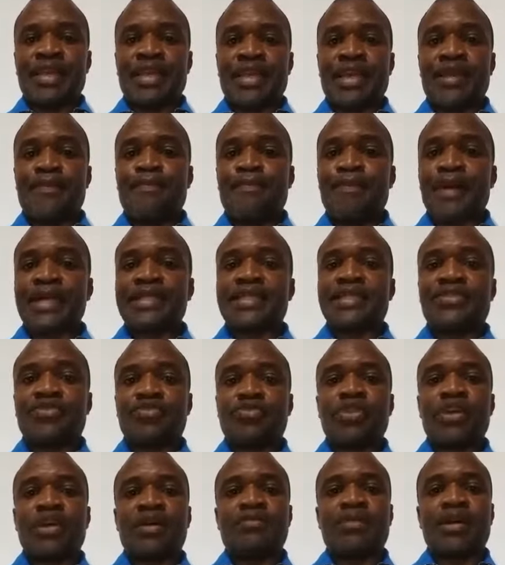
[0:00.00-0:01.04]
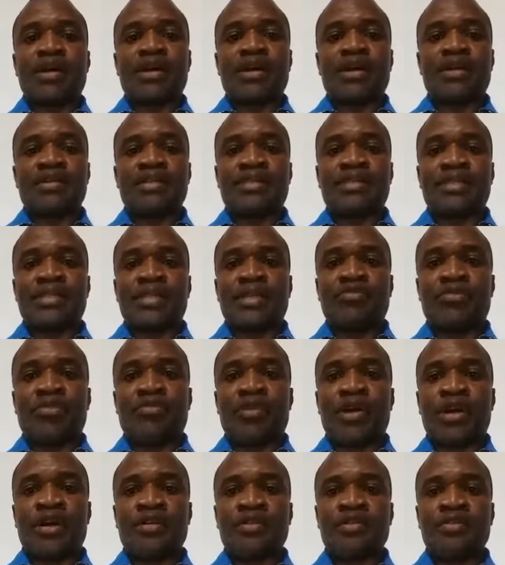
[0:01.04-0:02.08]
et particulièrement en ce
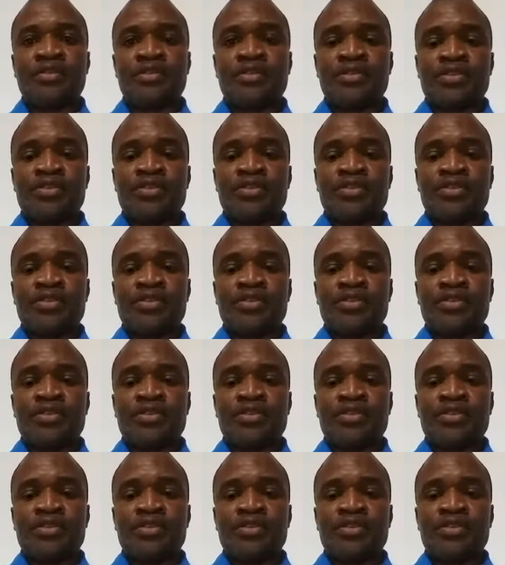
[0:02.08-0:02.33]
moment